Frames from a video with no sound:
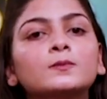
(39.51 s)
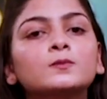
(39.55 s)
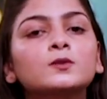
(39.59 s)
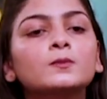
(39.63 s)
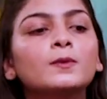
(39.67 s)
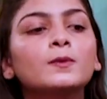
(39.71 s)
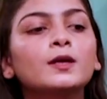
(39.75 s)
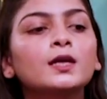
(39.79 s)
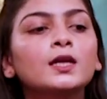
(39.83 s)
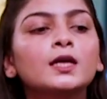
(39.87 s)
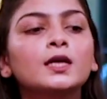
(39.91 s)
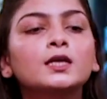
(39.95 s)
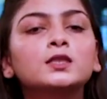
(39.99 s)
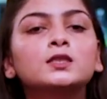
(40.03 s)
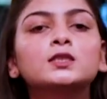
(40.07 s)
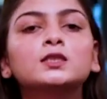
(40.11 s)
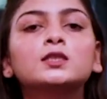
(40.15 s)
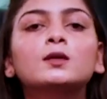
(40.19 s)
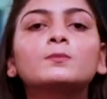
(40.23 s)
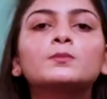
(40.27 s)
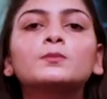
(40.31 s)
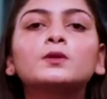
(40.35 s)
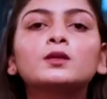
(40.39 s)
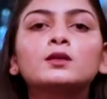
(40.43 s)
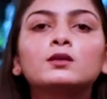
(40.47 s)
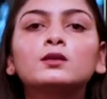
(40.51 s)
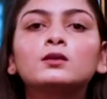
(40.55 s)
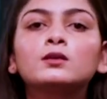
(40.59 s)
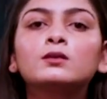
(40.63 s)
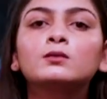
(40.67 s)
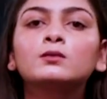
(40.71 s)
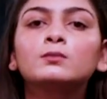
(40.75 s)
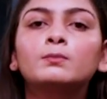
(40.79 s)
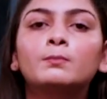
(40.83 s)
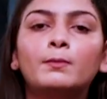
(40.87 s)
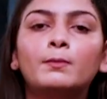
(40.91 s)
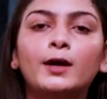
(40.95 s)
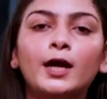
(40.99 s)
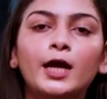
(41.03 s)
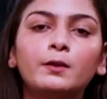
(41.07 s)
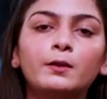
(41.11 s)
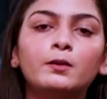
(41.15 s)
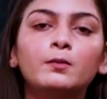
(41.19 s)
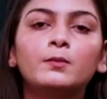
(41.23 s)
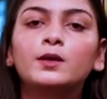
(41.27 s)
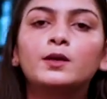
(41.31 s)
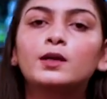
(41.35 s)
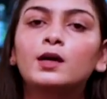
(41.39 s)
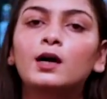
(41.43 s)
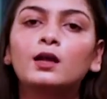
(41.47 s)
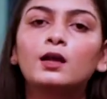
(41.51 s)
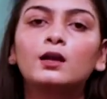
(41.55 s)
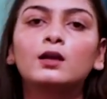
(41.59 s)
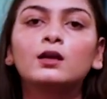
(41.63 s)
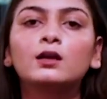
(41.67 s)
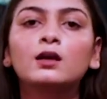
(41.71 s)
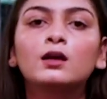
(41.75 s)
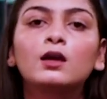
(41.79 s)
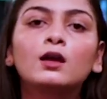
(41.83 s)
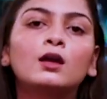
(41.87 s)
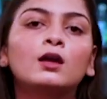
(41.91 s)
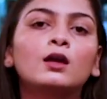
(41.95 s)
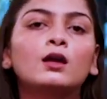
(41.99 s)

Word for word: सबसे पहले एक चीज़ अपनी माइंड में बिठा लें